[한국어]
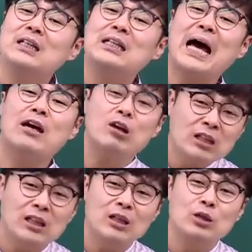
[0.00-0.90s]

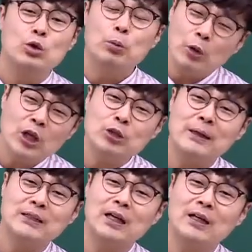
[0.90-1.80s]
당연히 요번에도
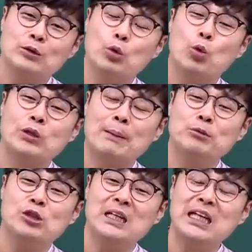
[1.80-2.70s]
마찬가지로
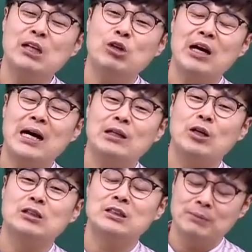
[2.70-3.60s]
오답률 일 위가
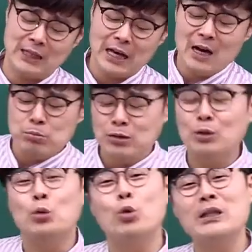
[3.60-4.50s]
되었습니다. 물론
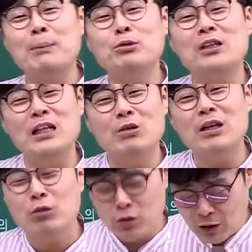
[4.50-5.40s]
오답률 이
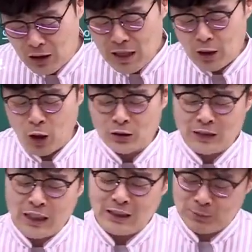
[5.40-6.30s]
위도요.
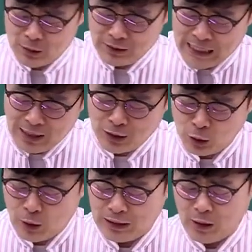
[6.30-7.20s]
경제 지문,
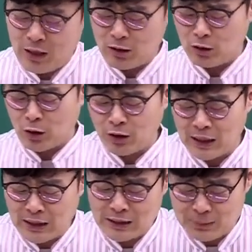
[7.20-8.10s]
양적 완화에서
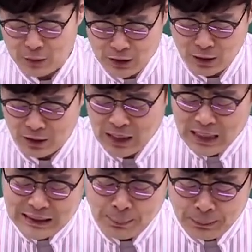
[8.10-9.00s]
연계된 지문이죠.
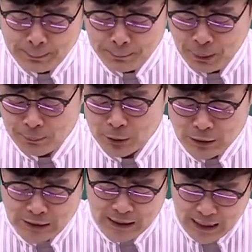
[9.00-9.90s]
삼십 번
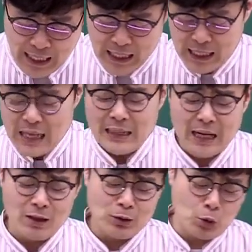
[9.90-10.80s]
문제가
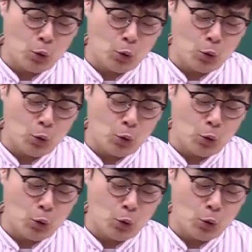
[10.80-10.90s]
당연히 또